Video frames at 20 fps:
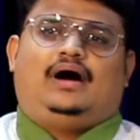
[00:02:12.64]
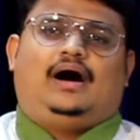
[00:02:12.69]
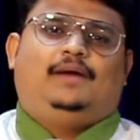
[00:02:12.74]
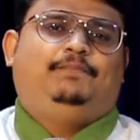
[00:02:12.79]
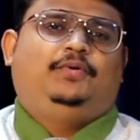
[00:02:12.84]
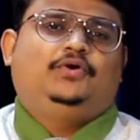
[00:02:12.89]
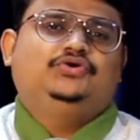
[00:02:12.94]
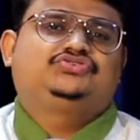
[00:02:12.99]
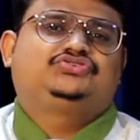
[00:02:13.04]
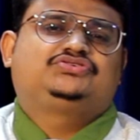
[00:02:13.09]

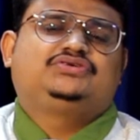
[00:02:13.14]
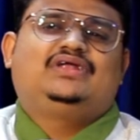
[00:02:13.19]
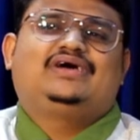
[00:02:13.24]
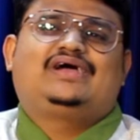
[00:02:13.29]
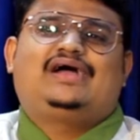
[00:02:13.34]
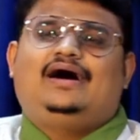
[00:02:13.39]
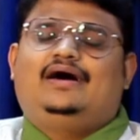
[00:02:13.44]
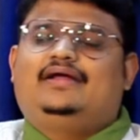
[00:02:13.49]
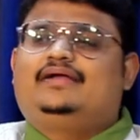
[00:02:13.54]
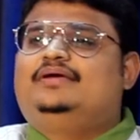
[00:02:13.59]
అపోస్తుల
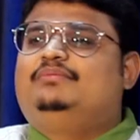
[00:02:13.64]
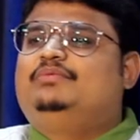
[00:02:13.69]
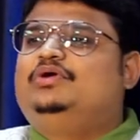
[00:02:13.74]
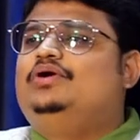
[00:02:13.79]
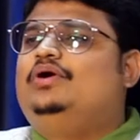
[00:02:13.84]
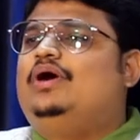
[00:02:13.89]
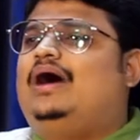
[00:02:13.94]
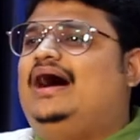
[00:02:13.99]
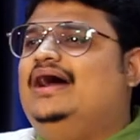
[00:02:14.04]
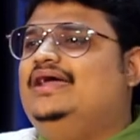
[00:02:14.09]

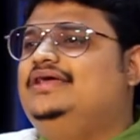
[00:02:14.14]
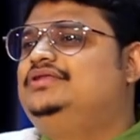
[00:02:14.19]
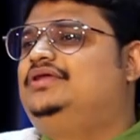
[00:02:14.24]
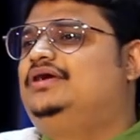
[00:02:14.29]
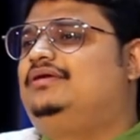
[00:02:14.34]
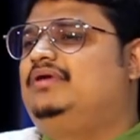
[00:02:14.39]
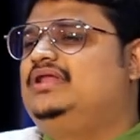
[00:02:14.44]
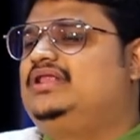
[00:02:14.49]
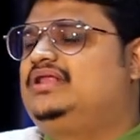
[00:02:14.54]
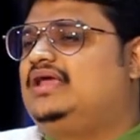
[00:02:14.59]
కార్యములు
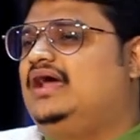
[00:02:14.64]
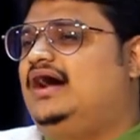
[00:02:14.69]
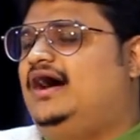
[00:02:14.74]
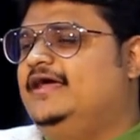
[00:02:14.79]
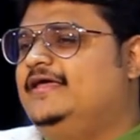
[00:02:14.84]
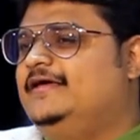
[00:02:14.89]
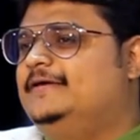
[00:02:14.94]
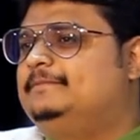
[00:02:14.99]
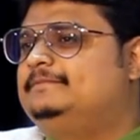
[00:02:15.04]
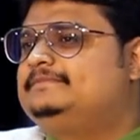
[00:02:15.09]
ఐదవ
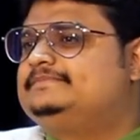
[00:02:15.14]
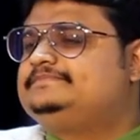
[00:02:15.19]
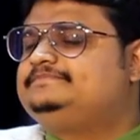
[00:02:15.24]
అధ్యాయం